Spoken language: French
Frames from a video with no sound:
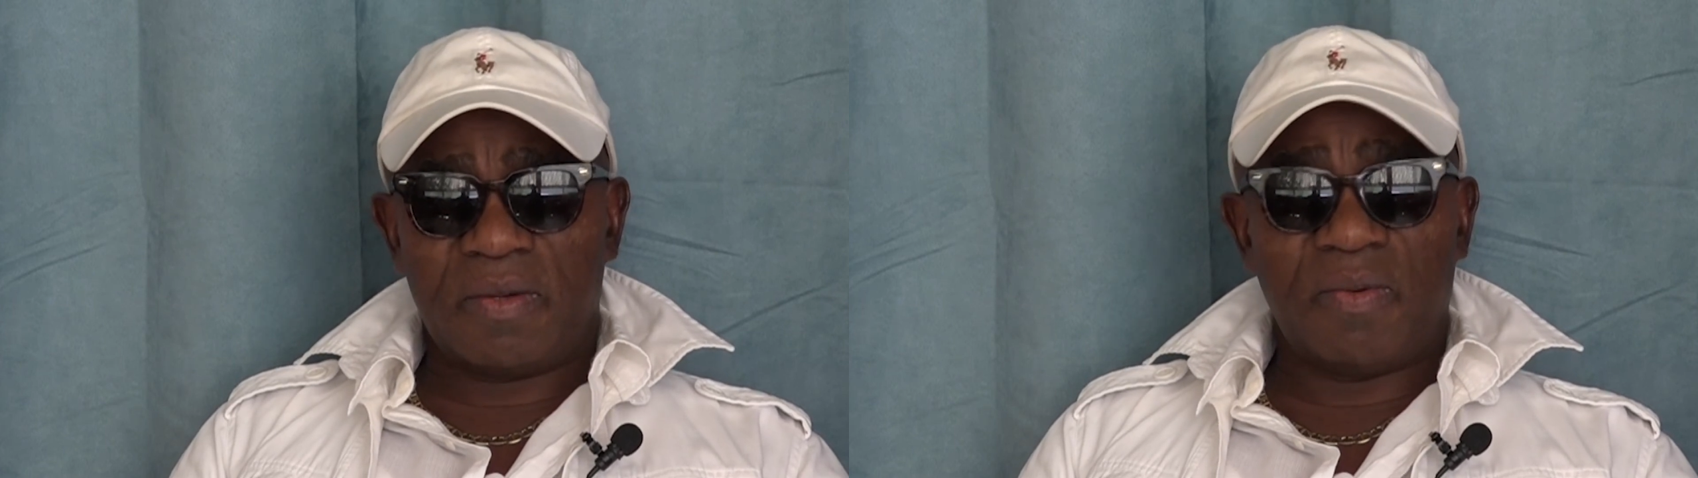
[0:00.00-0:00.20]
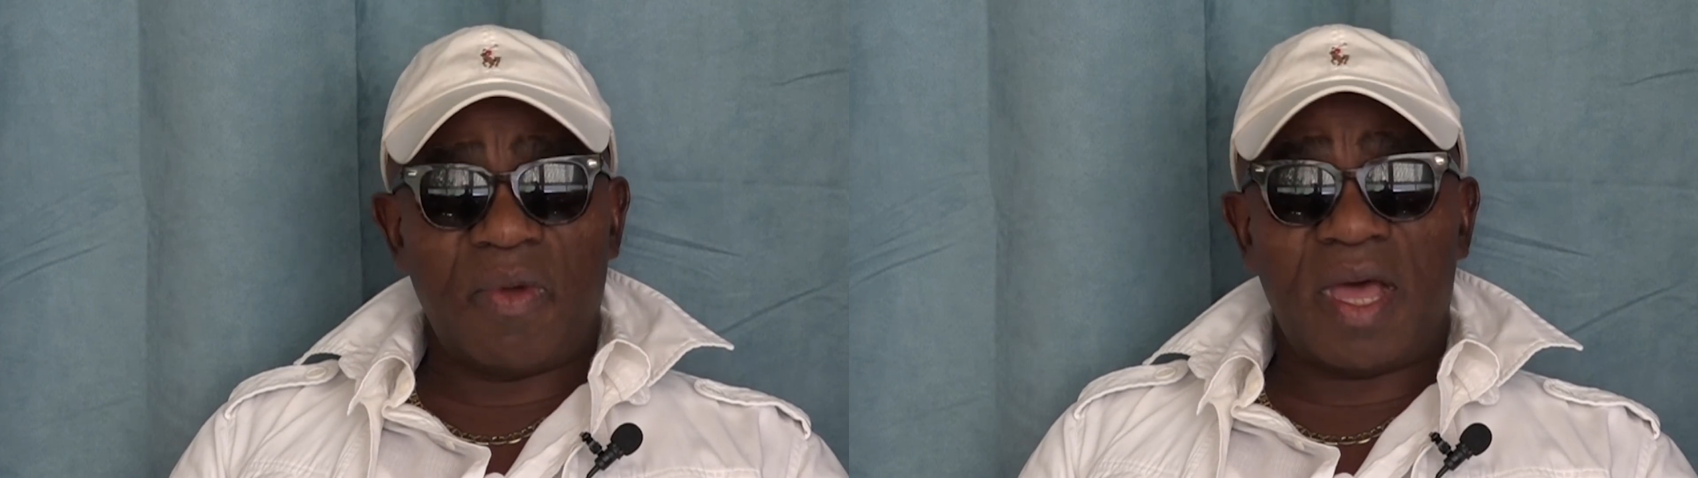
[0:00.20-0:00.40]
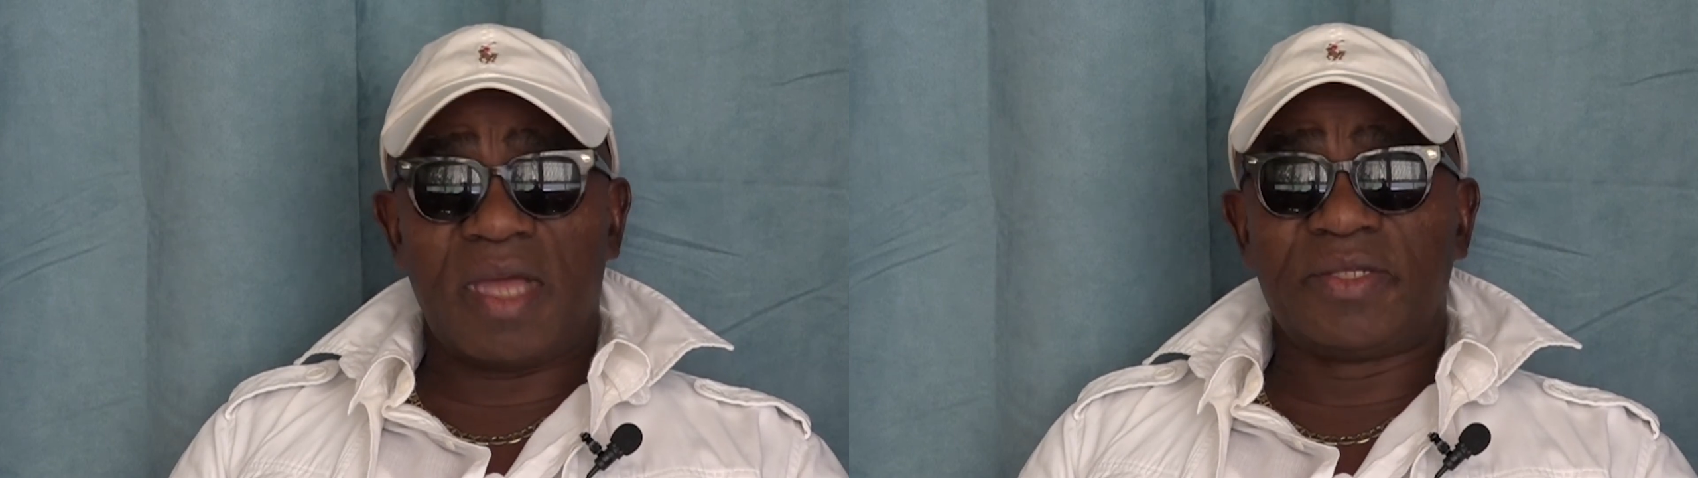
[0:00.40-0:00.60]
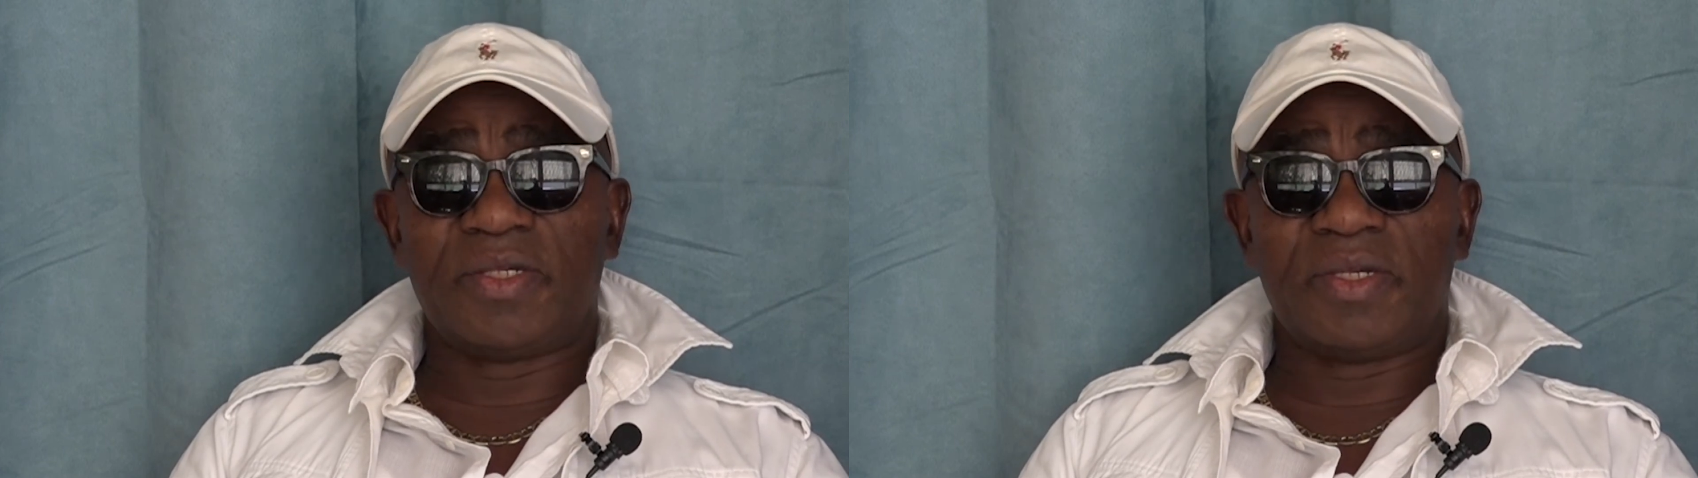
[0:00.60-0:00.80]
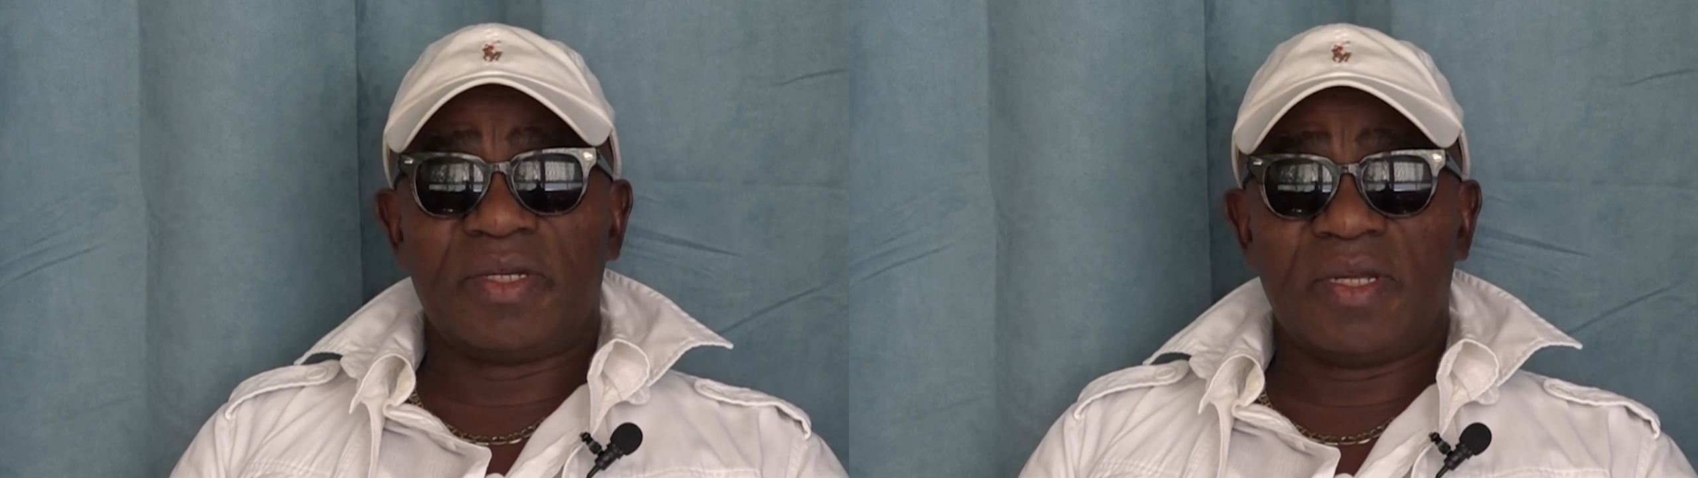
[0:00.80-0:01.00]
Gloire à Dieu.